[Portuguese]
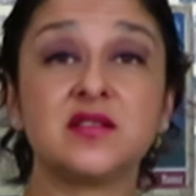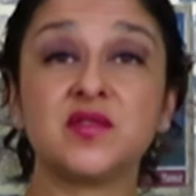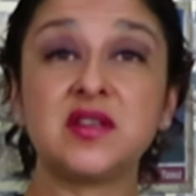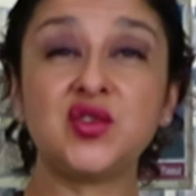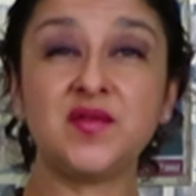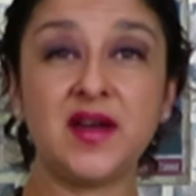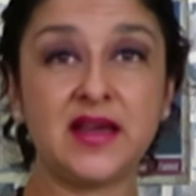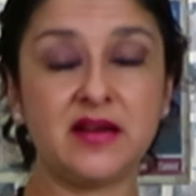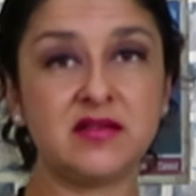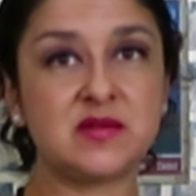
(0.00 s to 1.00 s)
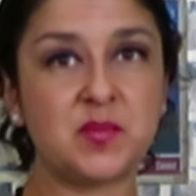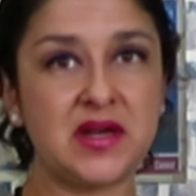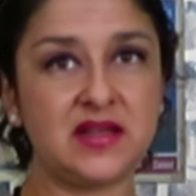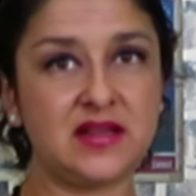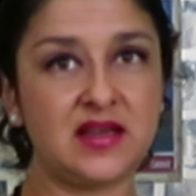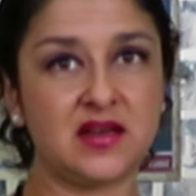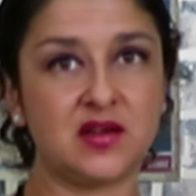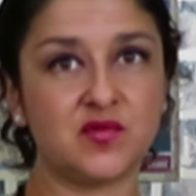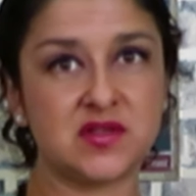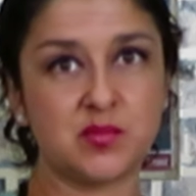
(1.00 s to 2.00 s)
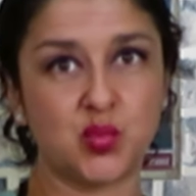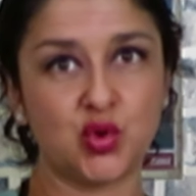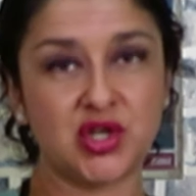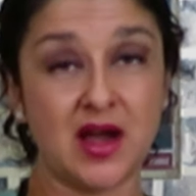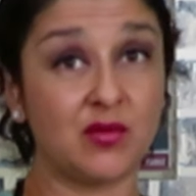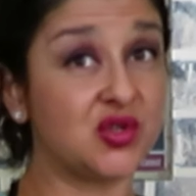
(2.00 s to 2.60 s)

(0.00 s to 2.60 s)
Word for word: se você tiver aquela espagueteira que você puxa a